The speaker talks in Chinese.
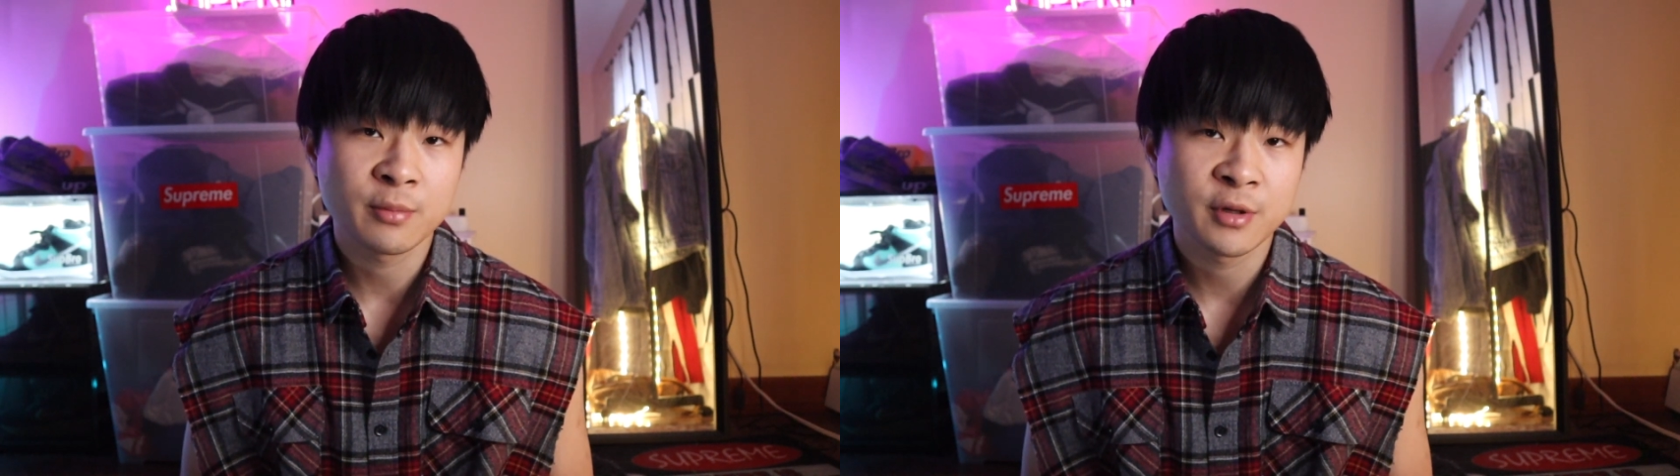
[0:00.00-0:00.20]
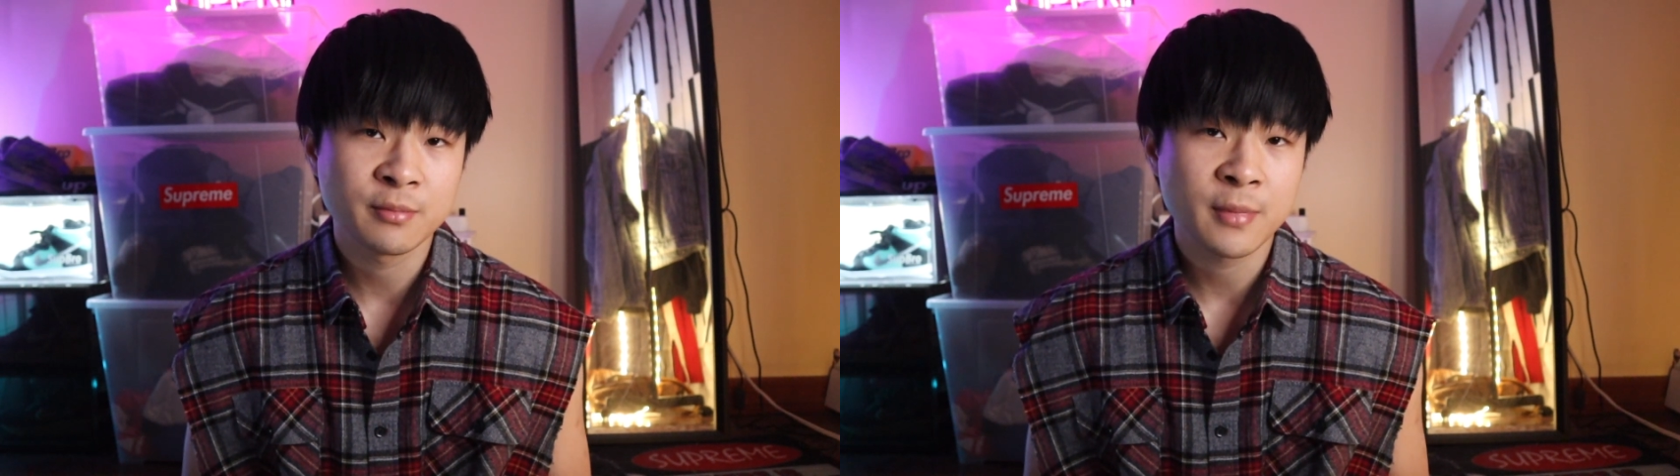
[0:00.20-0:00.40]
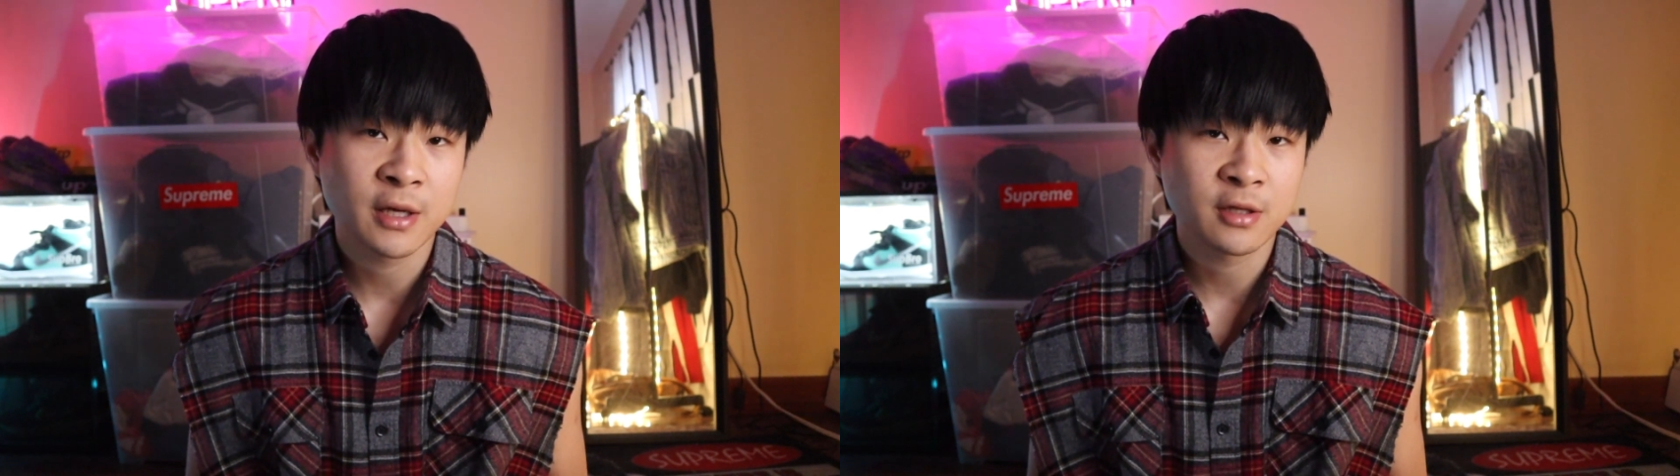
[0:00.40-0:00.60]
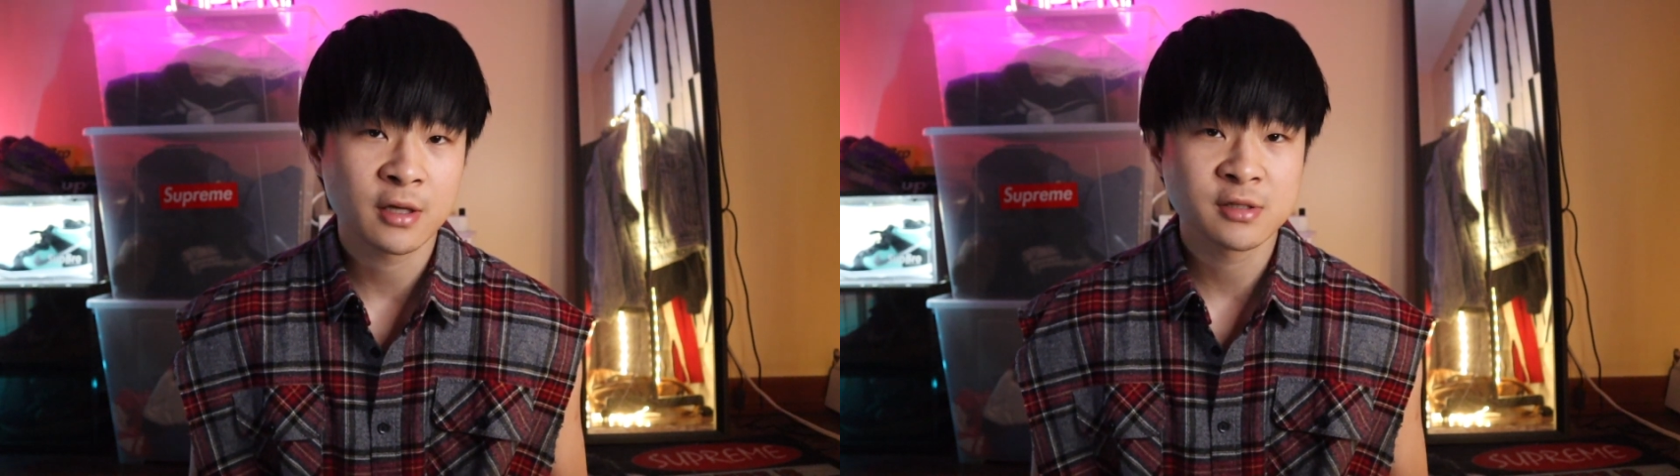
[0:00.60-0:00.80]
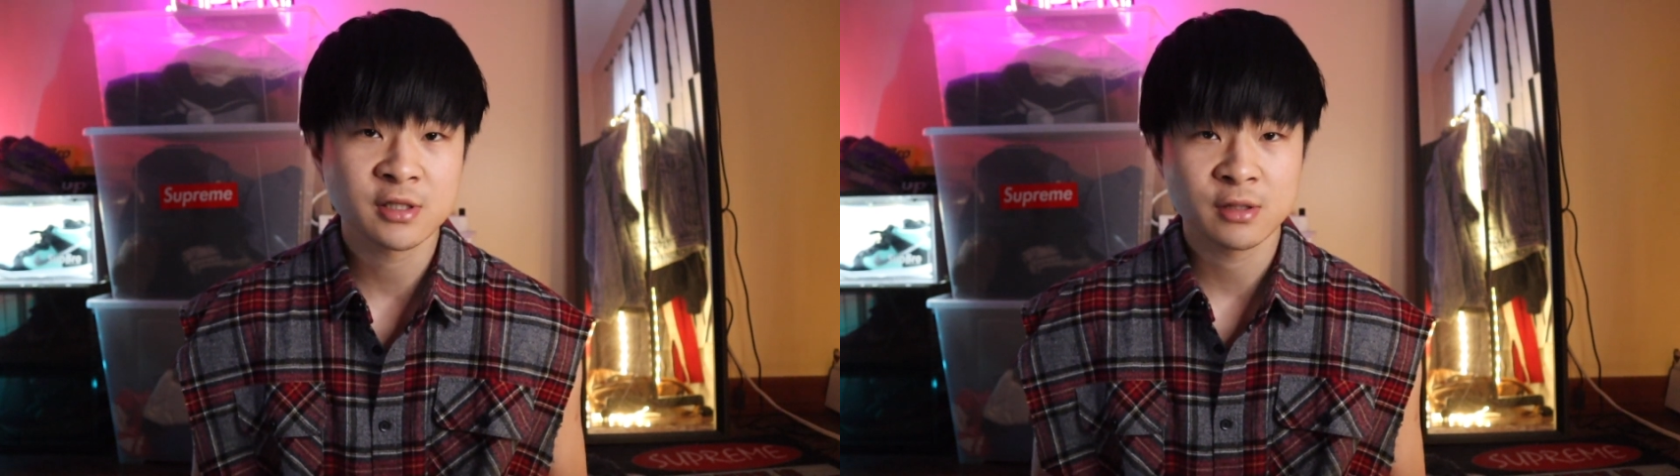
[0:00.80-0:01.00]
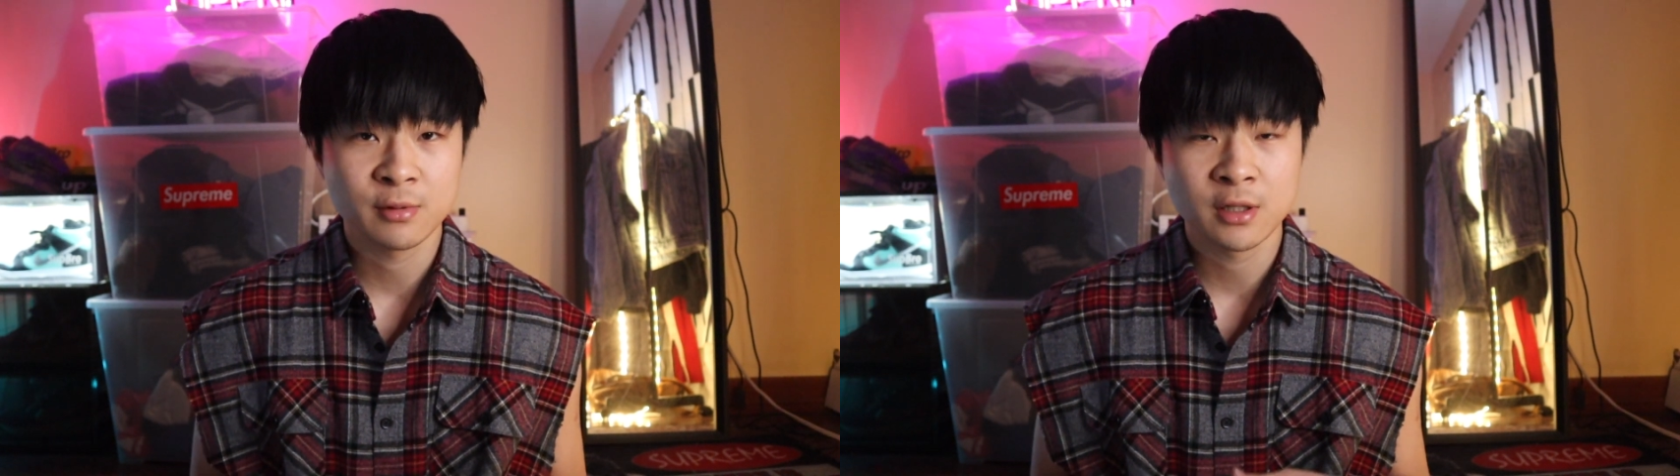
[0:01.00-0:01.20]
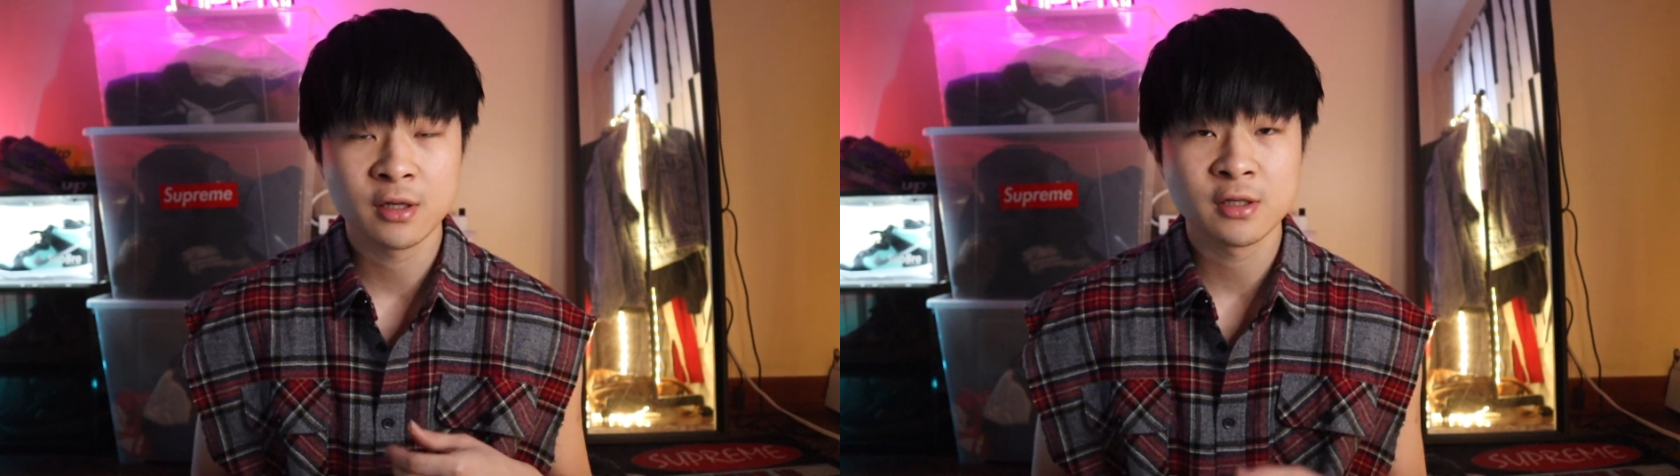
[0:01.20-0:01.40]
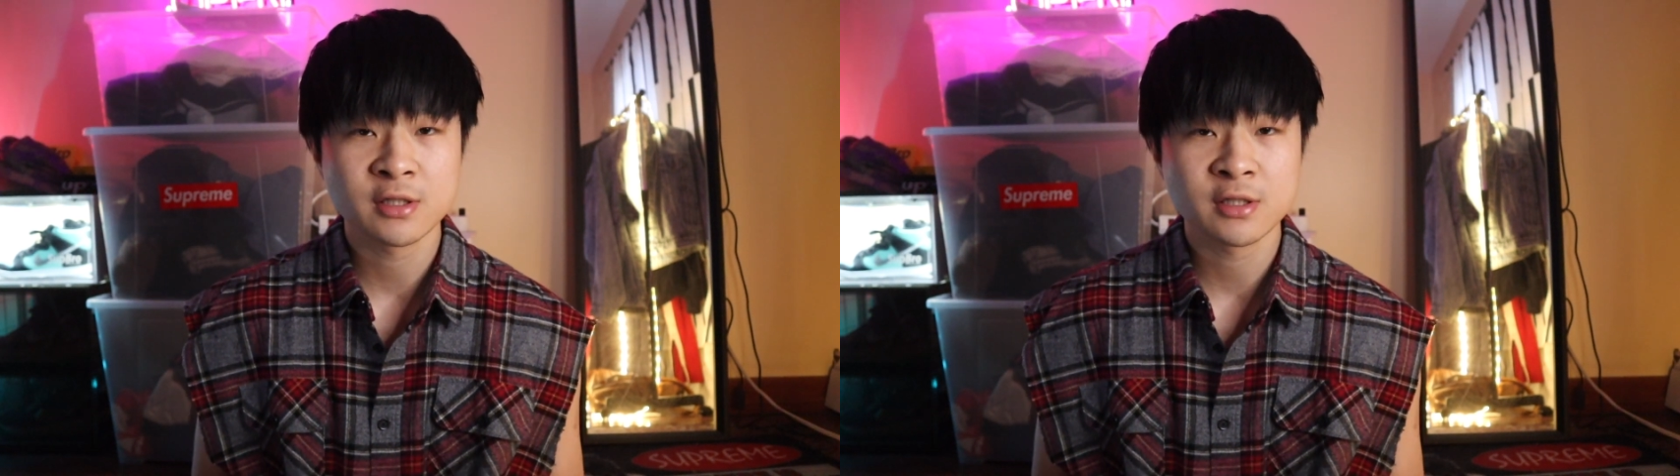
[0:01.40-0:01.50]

民每天喜闻乐